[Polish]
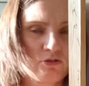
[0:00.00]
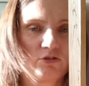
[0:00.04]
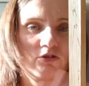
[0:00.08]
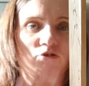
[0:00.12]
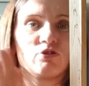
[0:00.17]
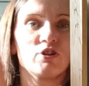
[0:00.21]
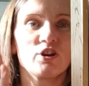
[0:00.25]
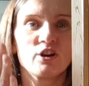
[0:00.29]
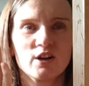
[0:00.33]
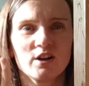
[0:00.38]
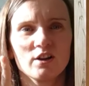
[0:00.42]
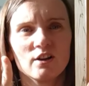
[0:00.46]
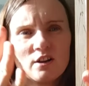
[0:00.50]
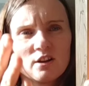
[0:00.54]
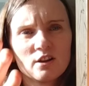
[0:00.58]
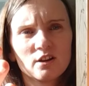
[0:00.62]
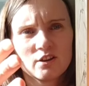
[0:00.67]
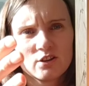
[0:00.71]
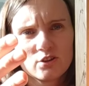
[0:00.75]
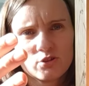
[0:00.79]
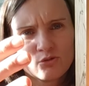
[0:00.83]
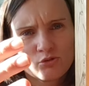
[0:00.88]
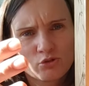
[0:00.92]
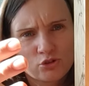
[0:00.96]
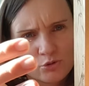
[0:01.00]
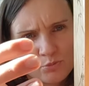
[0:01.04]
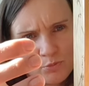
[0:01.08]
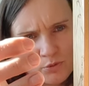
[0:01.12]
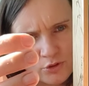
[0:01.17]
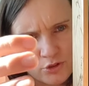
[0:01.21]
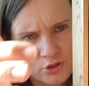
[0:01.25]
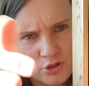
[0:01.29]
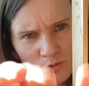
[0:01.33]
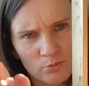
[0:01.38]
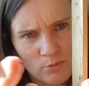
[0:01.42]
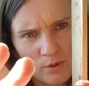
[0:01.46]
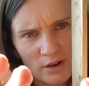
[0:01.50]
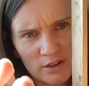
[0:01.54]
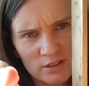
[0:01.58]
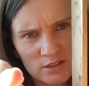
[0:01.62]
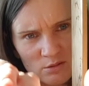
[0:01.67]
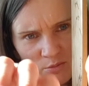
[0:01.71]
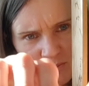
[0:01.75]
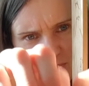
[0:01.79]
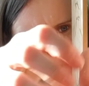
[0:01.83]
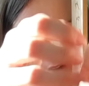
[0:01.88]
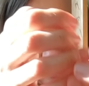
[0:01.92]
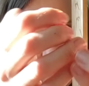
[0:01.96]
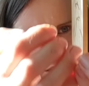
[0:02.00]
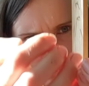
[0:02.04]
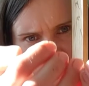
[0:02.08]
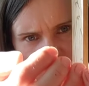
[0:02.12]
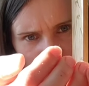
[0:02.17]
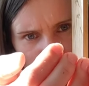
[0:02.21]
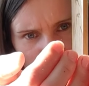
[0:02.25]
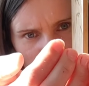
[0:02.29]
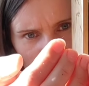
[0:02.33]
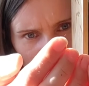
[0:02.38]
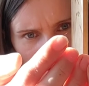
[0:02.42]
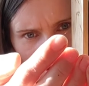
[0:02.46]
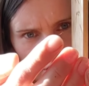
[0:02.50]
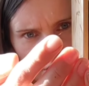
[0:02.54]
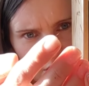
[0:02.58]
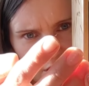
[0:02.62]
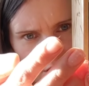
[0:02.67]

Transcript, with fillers: I już, proszę bardzo, pracę przy